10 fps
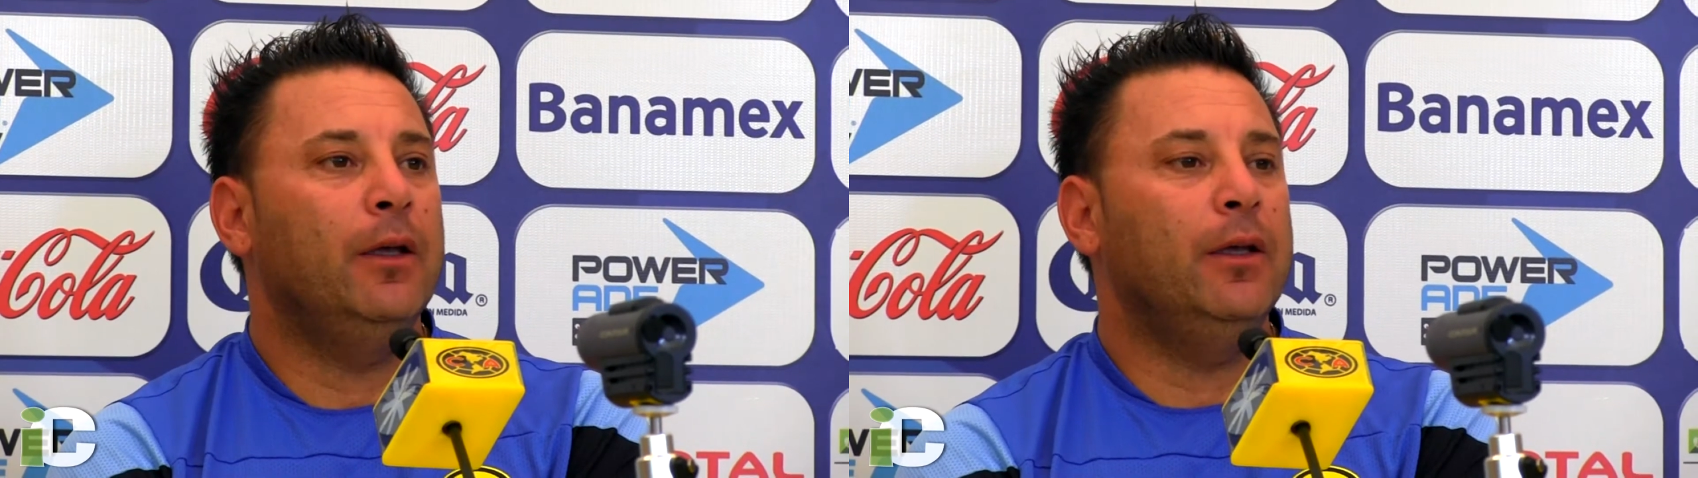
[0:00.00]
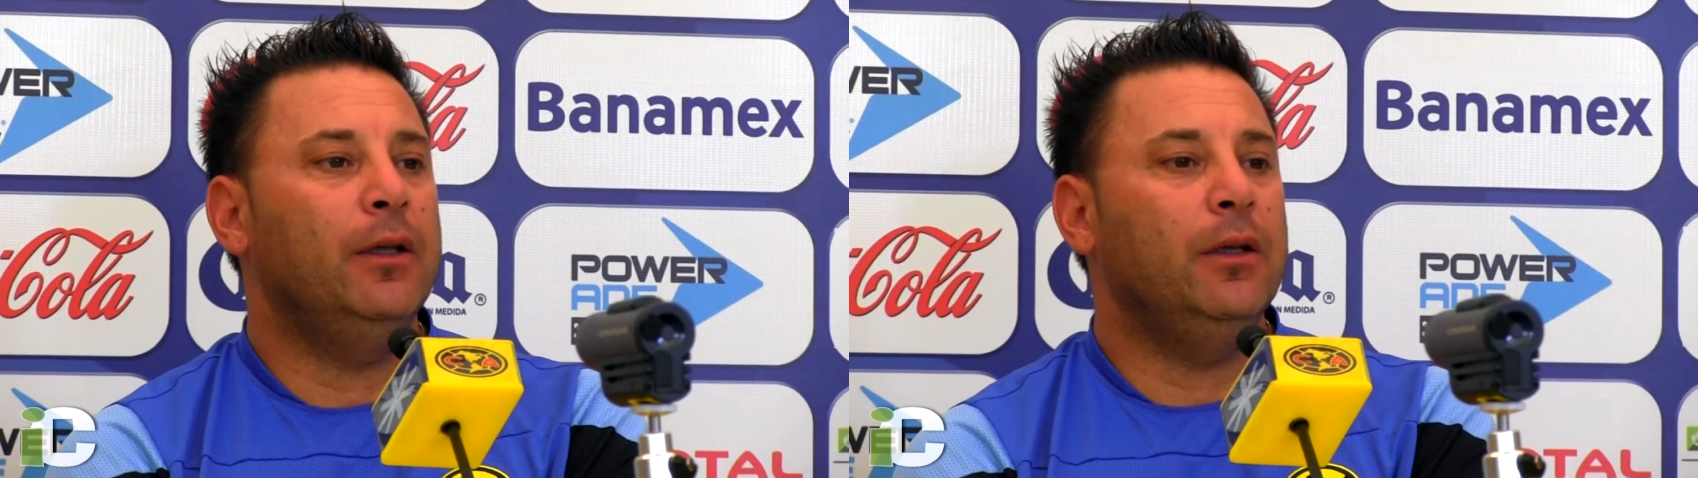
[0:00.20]

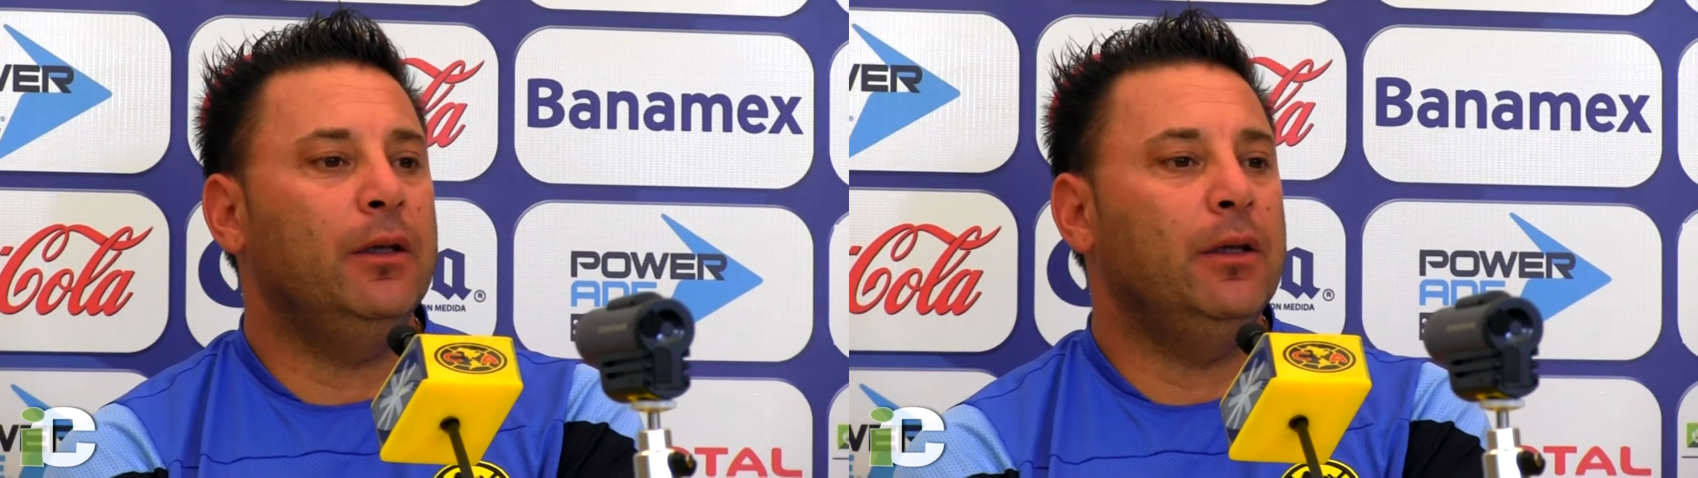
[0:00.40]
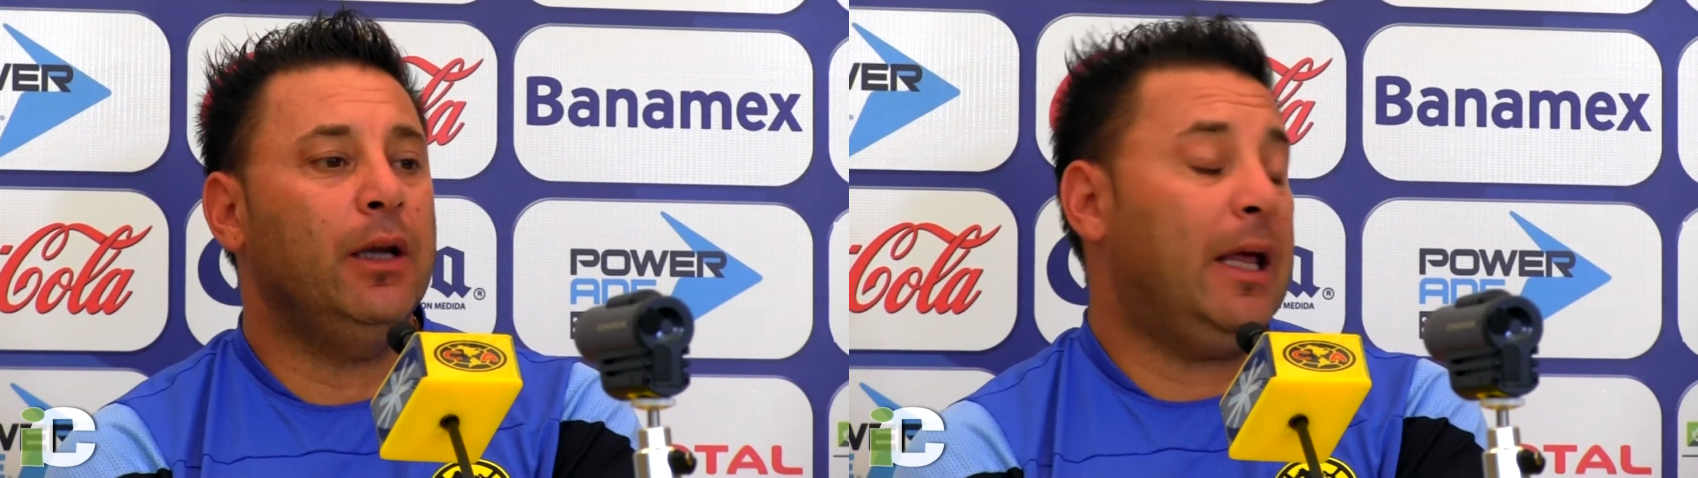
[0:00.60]

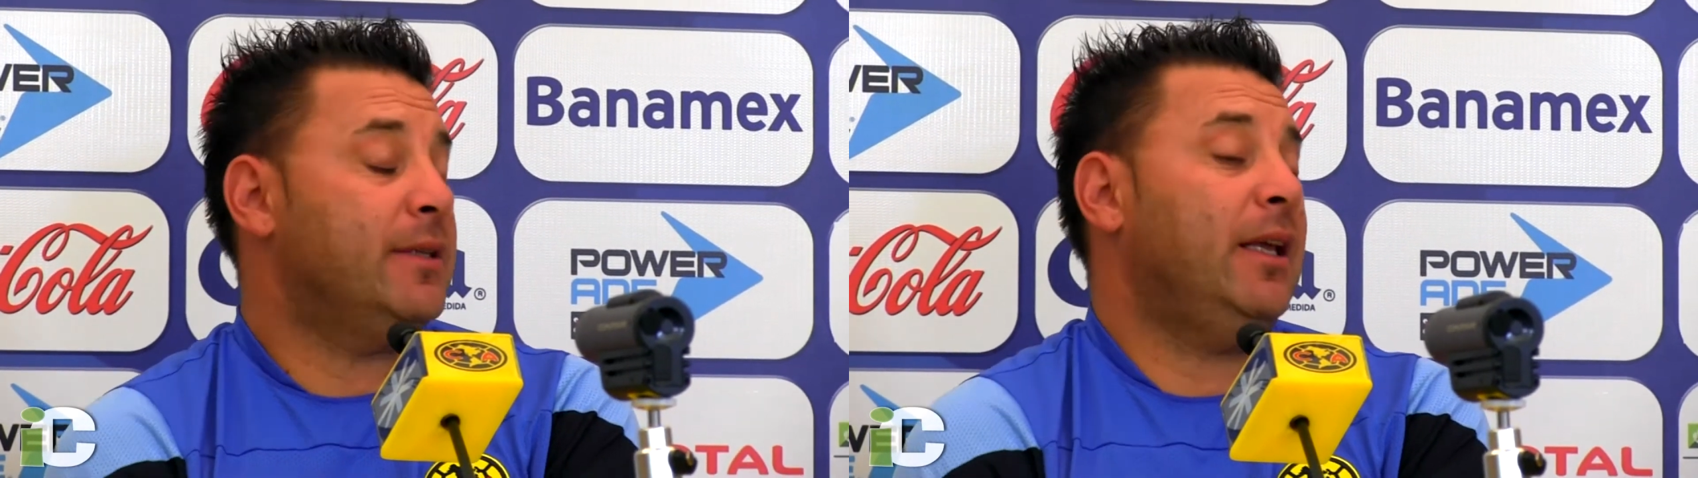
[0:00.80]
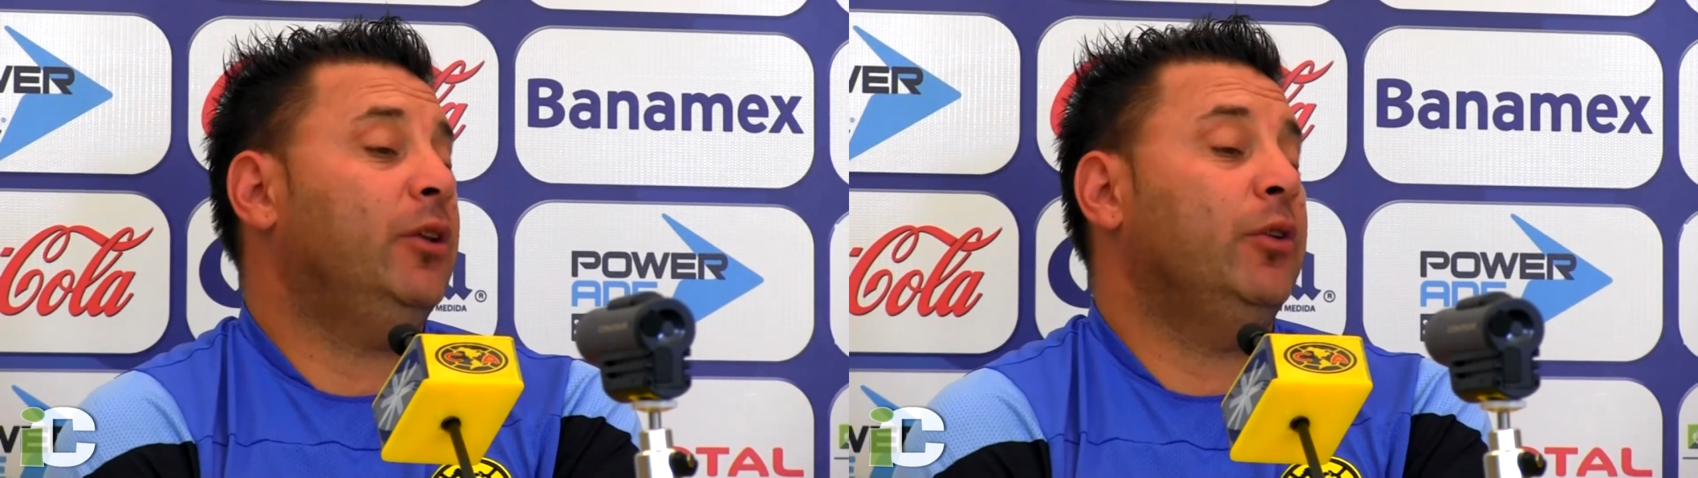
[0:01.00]
y nada,
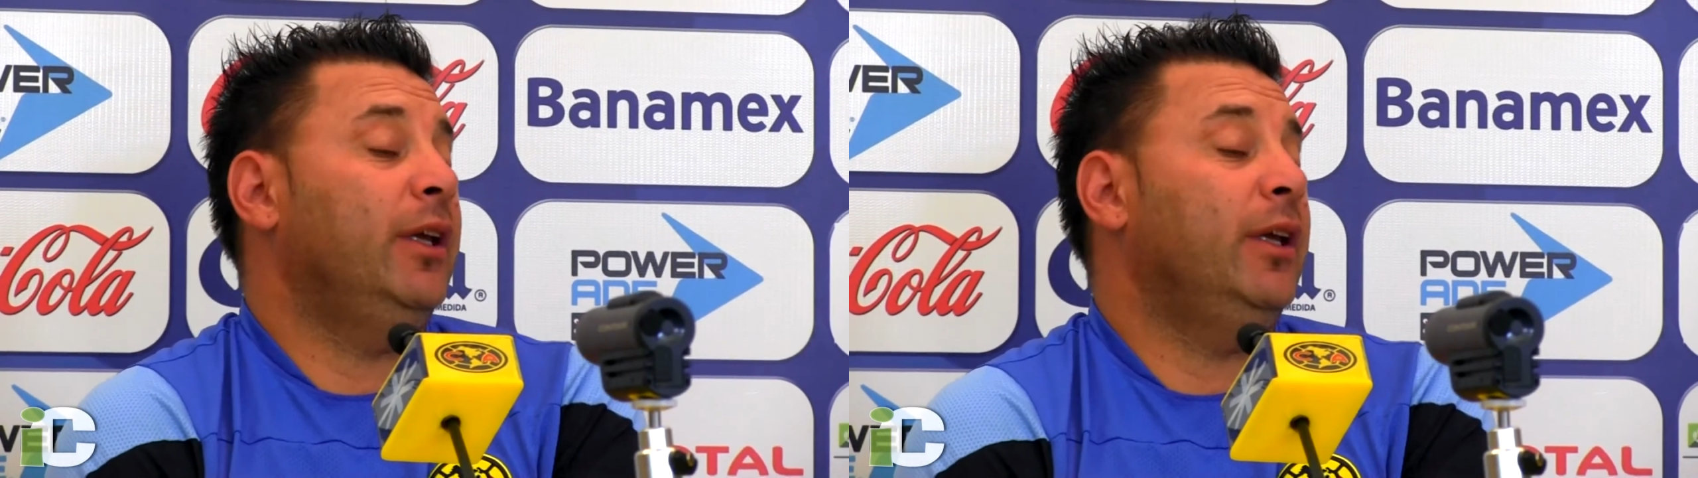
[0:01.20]
Santos